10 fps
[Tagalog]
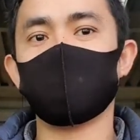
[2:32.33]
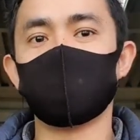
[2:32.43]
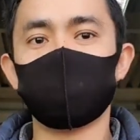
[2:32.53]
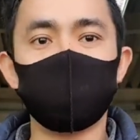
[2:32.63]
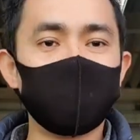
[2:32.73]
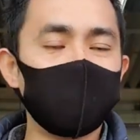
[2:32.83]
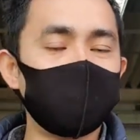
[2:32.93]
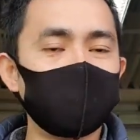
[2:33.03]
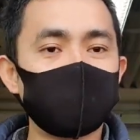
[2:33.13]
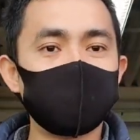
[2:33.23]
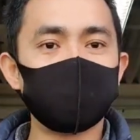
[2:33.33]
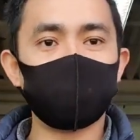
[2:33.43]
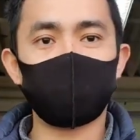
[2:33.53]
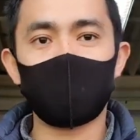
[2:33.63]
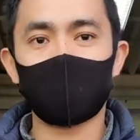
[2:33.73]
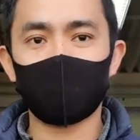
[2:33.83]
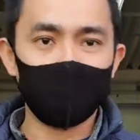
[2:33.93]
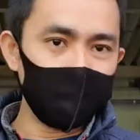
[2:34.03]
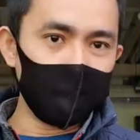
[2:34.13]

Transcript: eh kumbaga nasa isip mo palagi